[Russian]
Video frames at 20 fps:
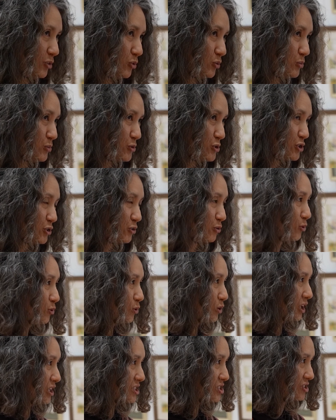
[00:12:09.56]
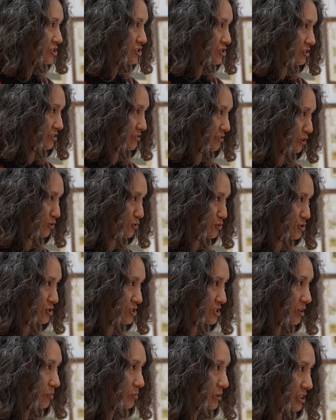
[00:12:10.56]
думаю, что каждый человек должен
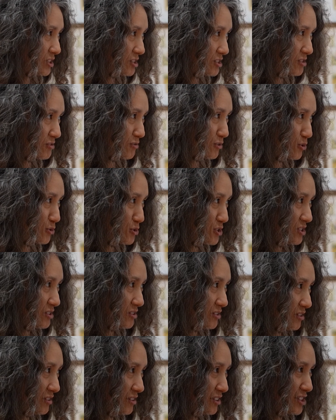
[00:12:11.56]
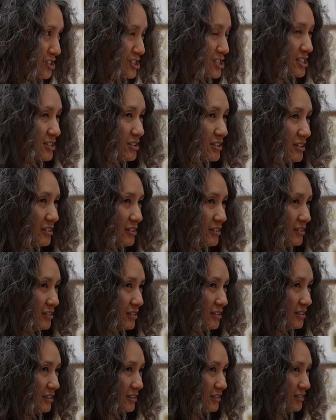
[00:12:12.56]
сам найти свое дело. И если
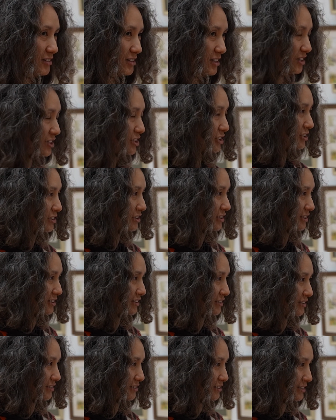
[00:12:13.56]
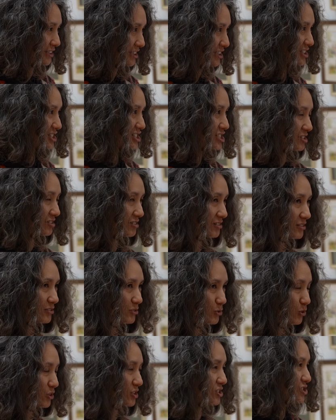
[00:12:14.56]
для них это их дело,
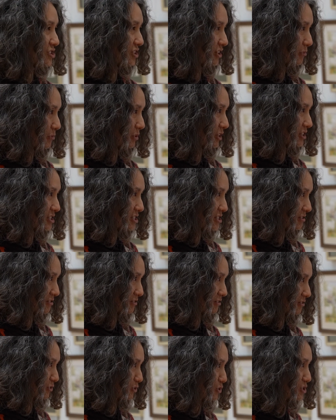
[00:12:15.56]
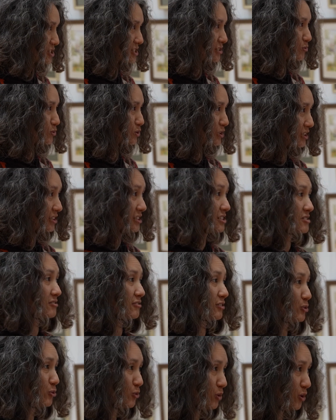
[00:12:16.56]
то, конечно, я бы хотела. Но если у них есть свое